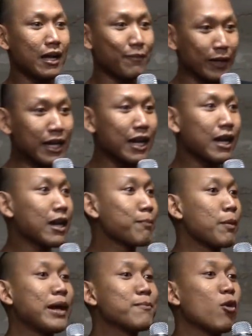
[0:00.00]
Bener,
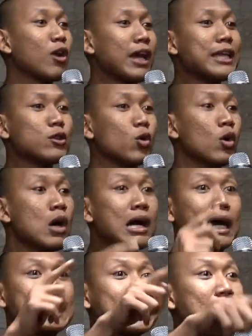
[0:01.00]
pemain bola itu
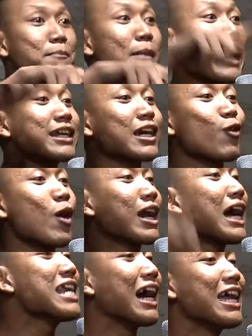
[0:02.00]
ketika main keluar
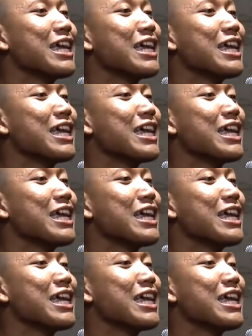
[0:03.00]
kandang